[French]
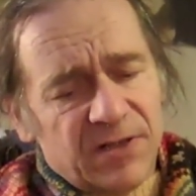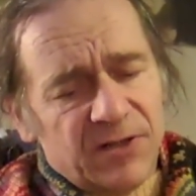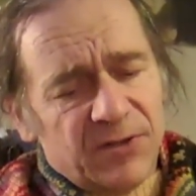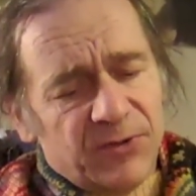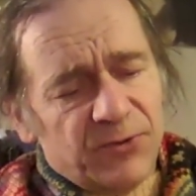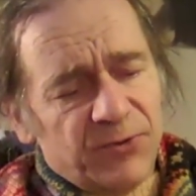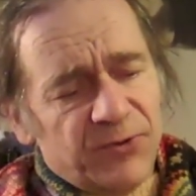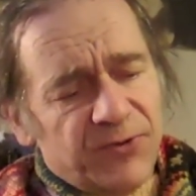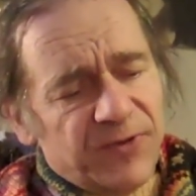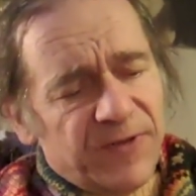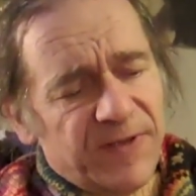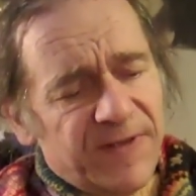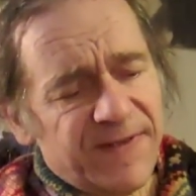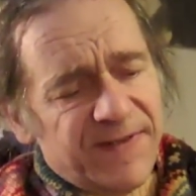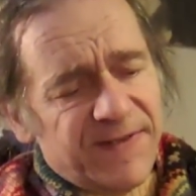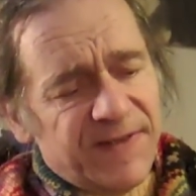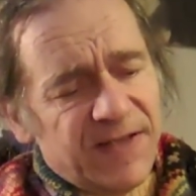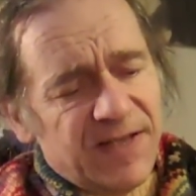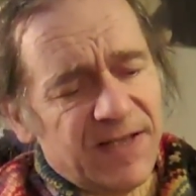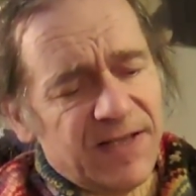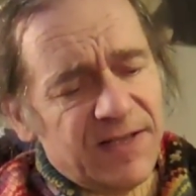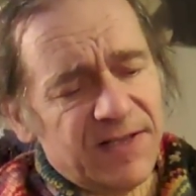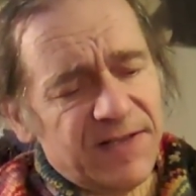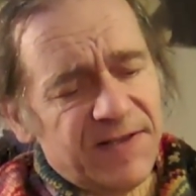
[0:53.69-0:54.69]
de se
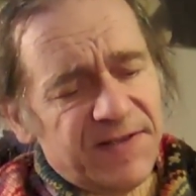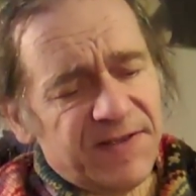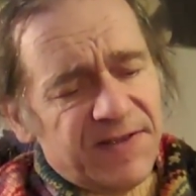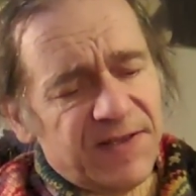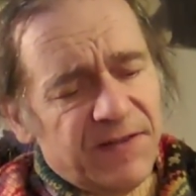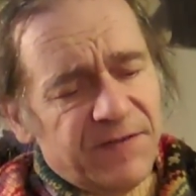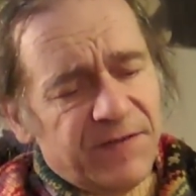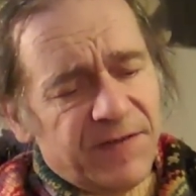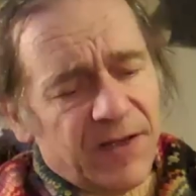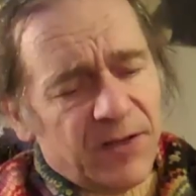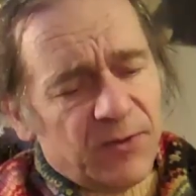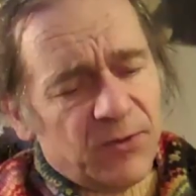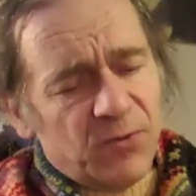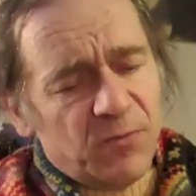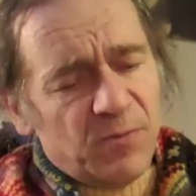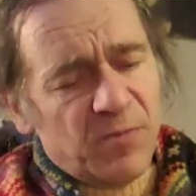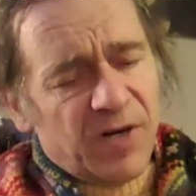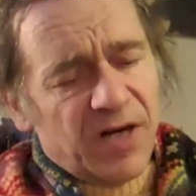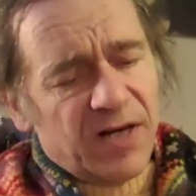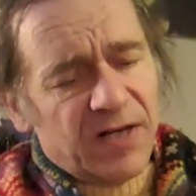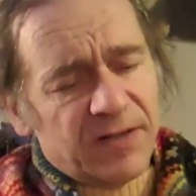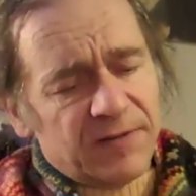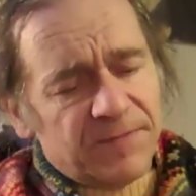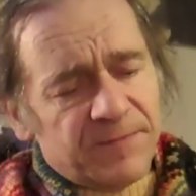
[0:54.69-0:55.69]
laisser glisser vers le
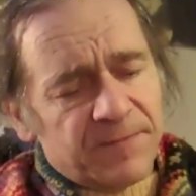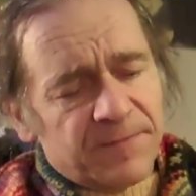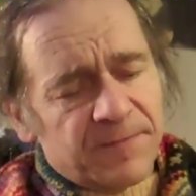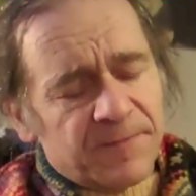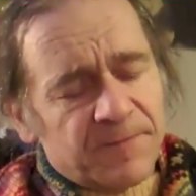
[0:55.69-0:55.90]
bas,